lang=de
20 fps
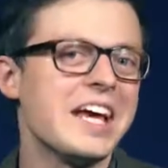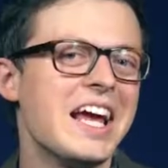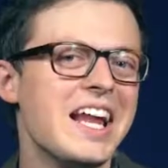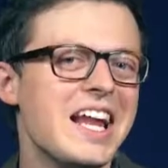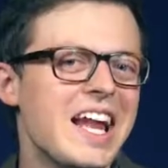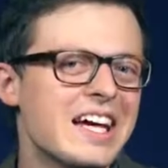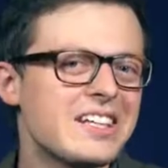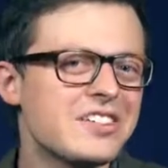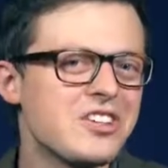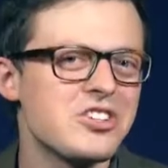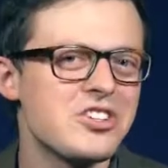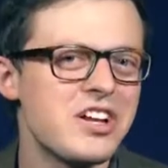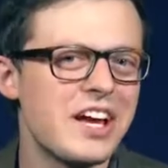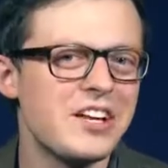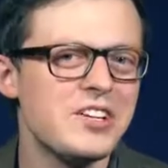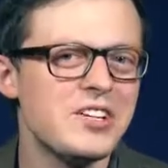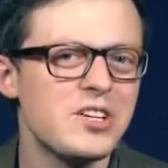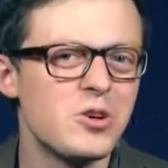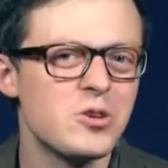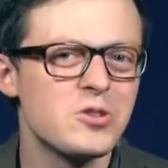der elektrische
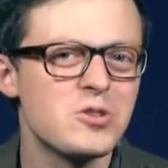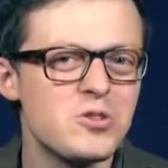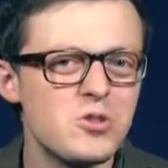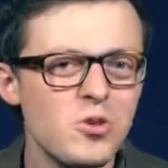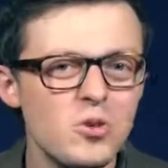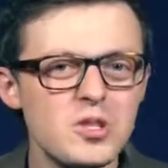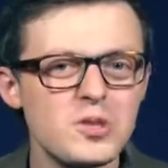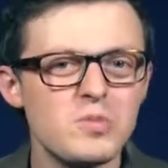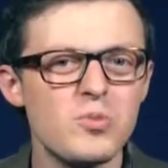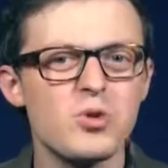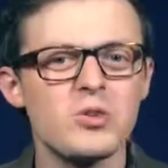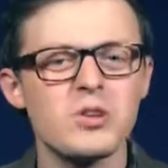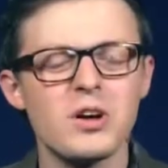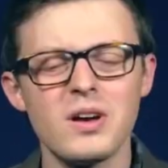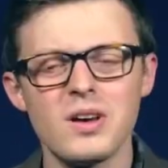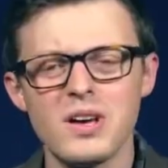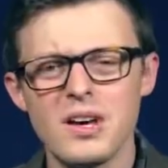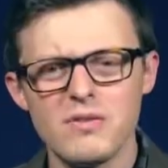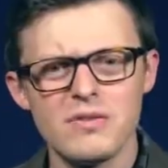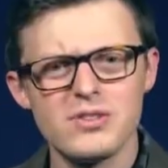
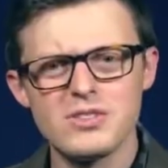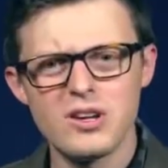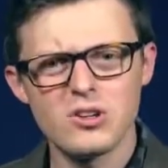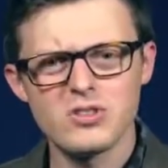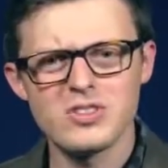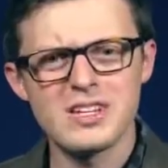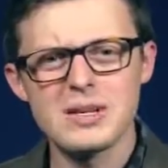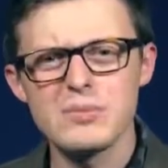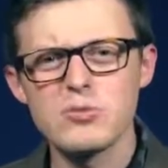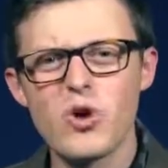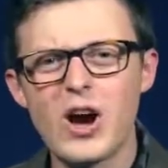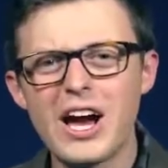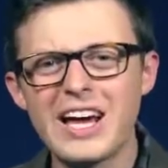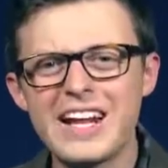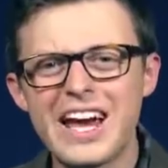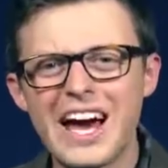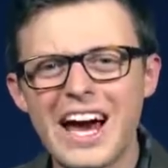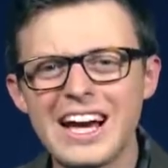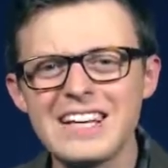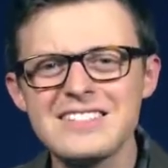Induktionsmotor wies außerdem nur
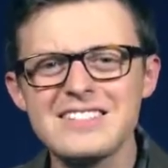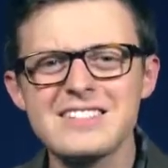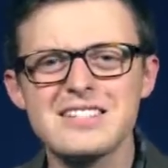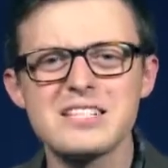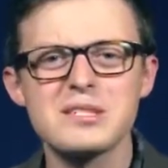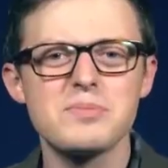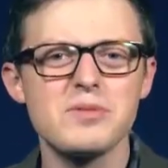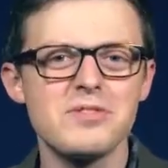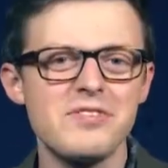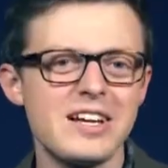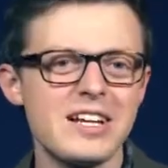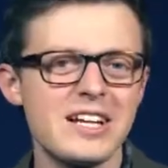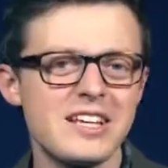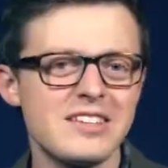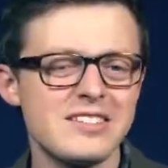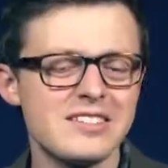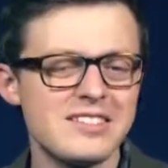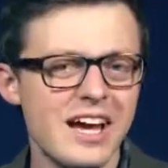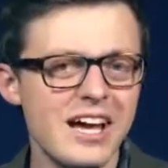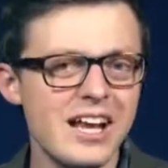ein einziges
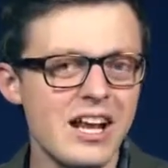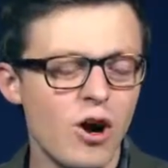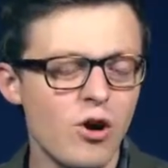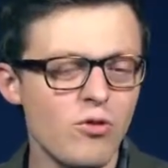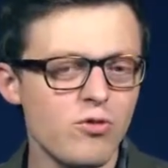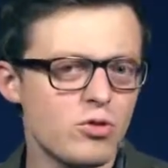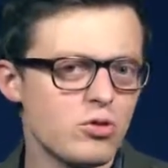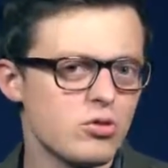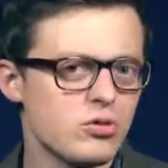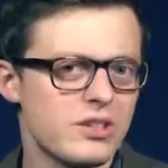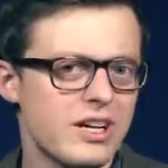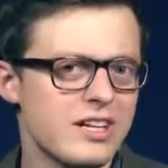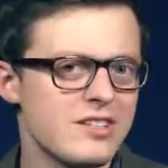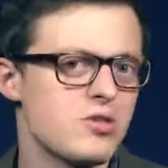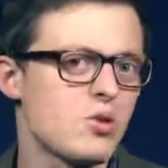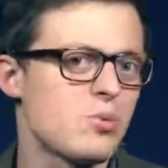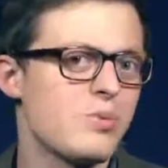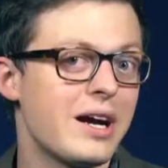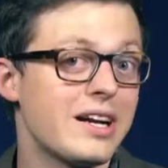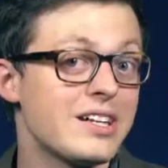bewegliches Teil auf und galt
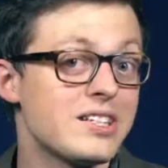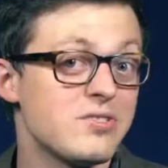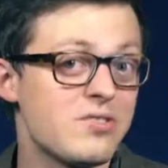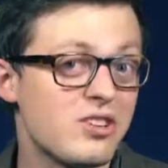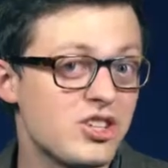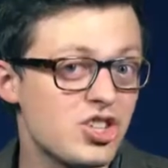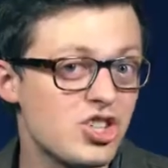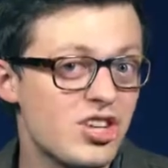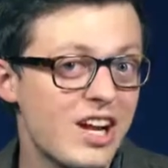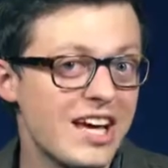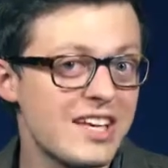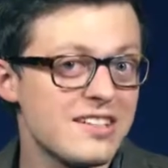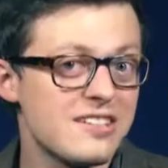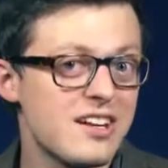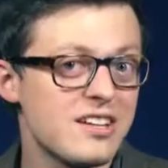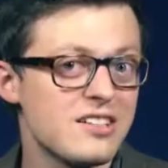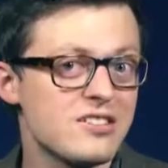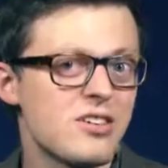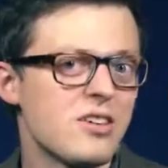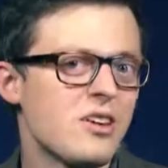so mangels Verschleiß
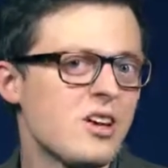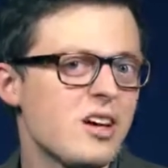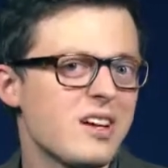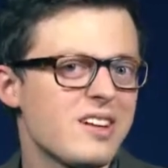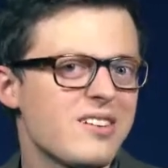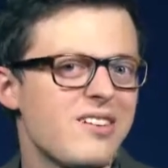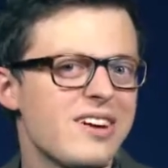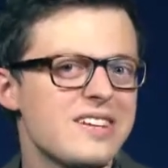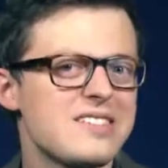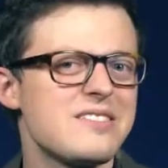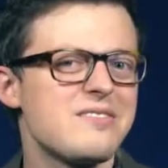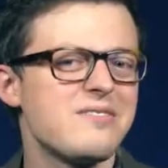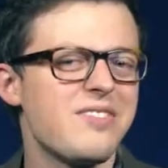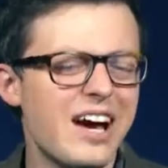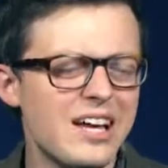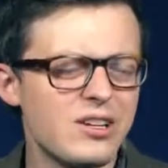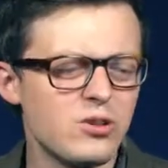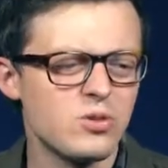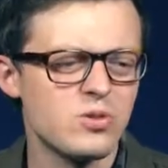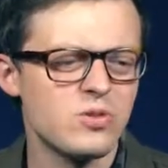als quasi
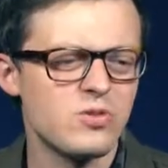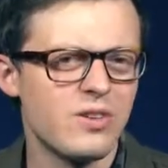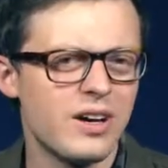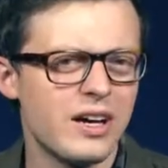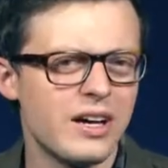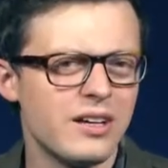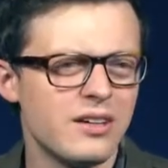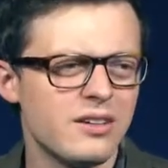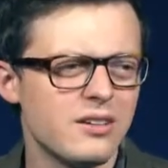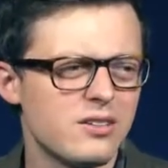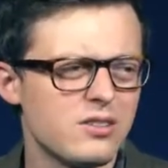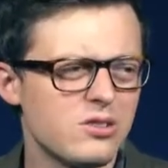wartungsfrei.